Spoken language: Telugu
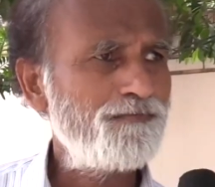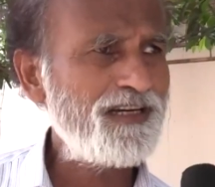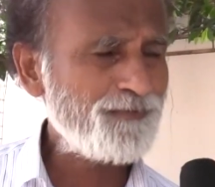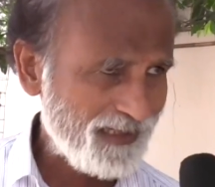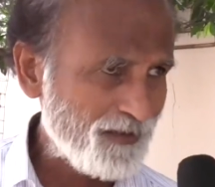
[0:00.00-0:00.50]

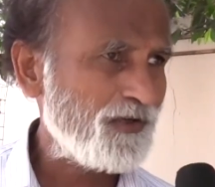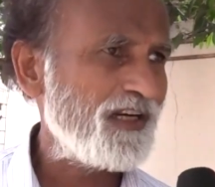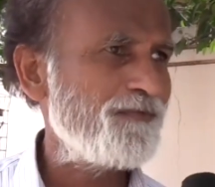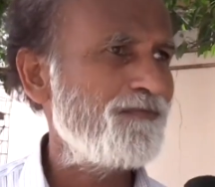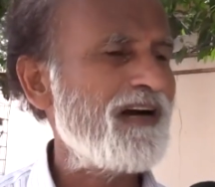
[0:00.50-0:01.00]
మేము గరీబ్
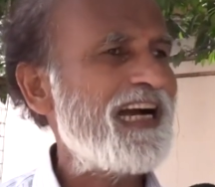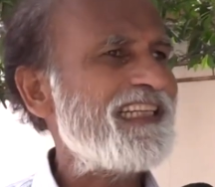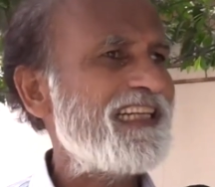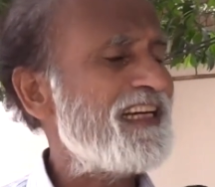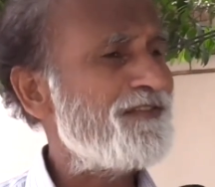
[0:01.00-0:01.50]
వాళ్ళం
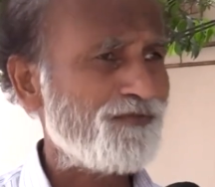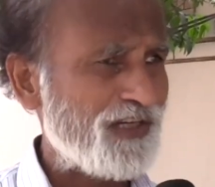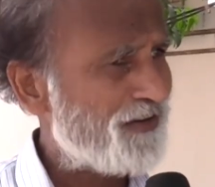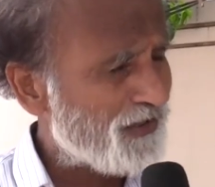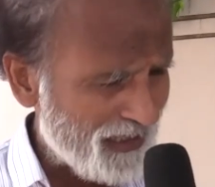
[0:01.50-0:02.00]
మాకు ఏం
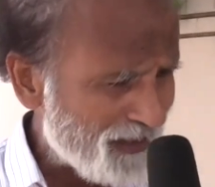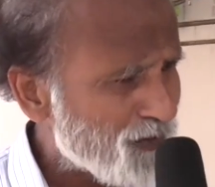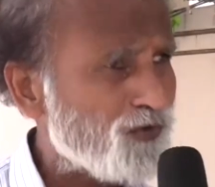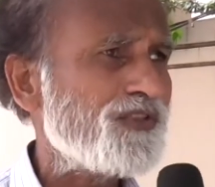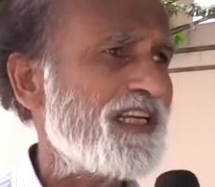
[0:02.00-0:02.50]
ఎవరు ఏం
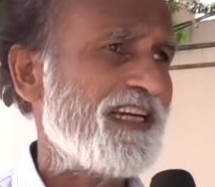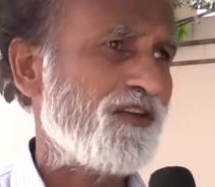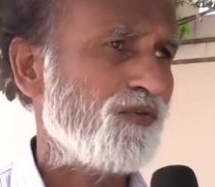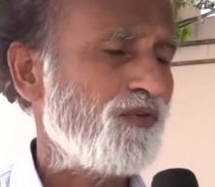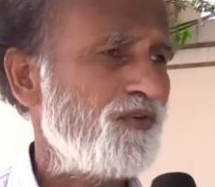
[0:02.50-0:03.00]
చూస్తలేరు